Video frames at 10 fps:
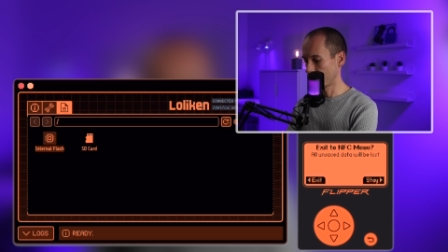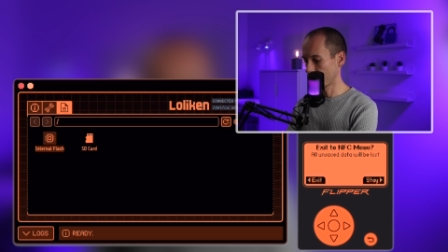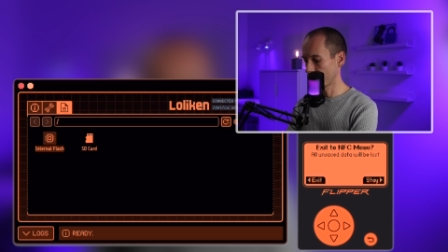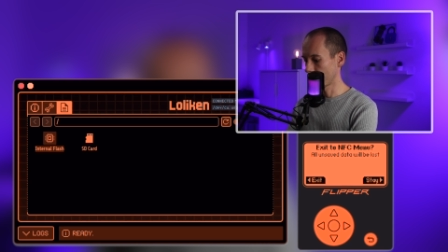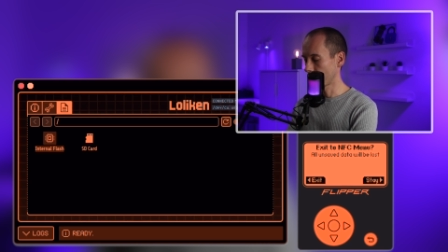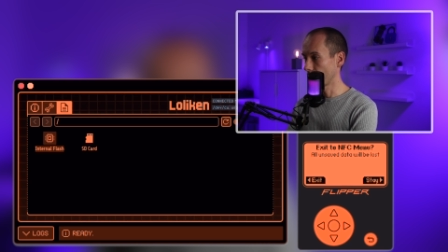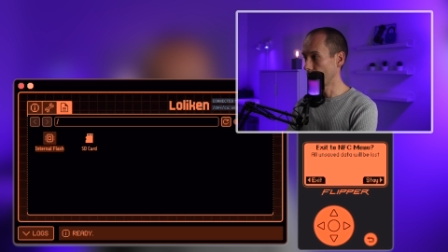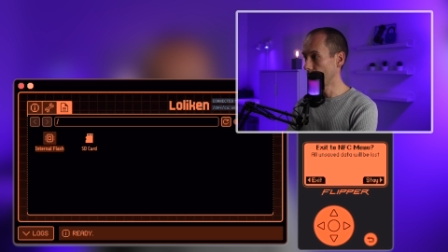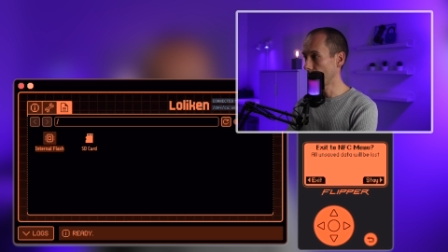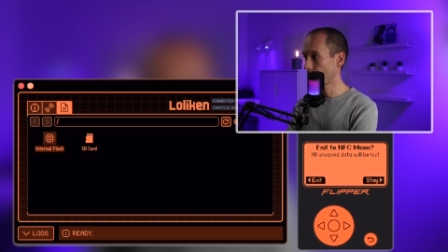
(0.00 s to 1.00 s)
das Ganze
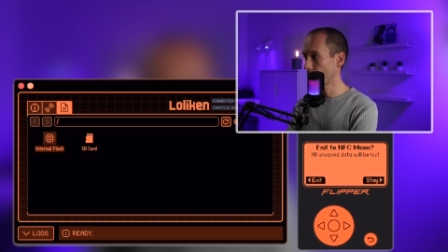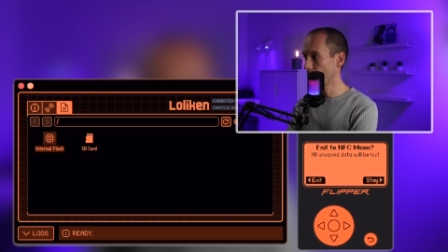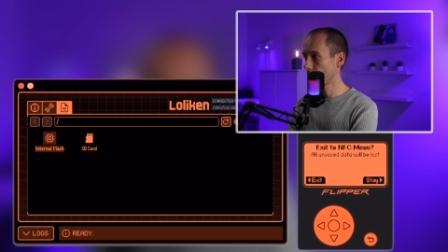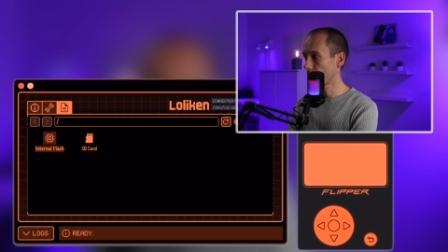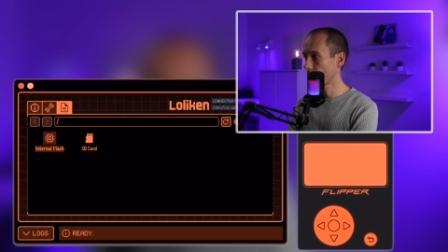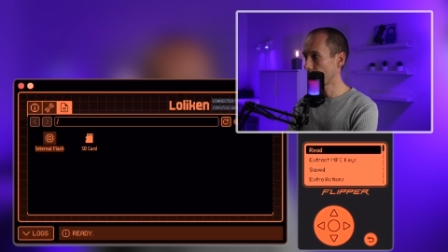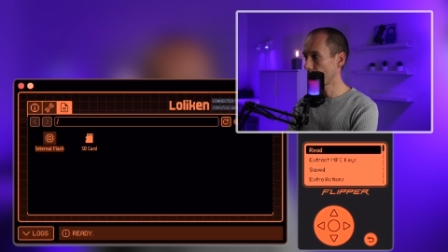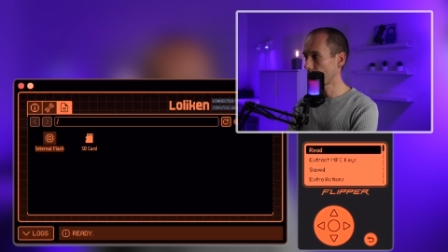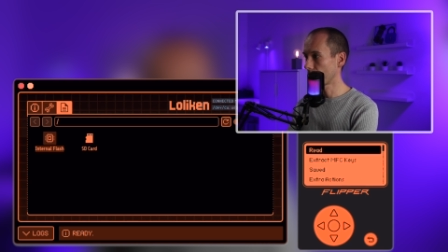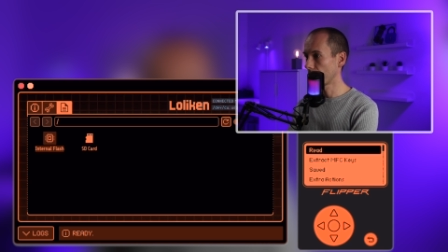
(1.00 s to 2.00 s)
unbequem machen
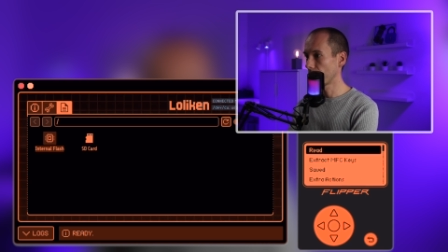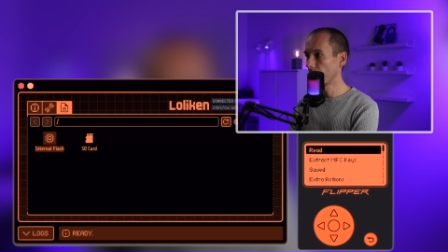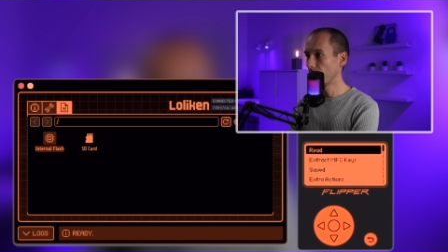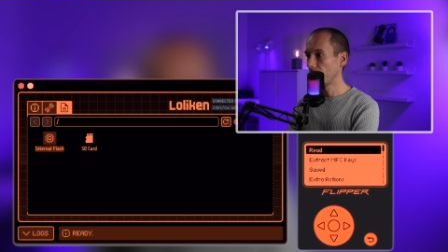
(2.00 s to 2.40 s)
möchte,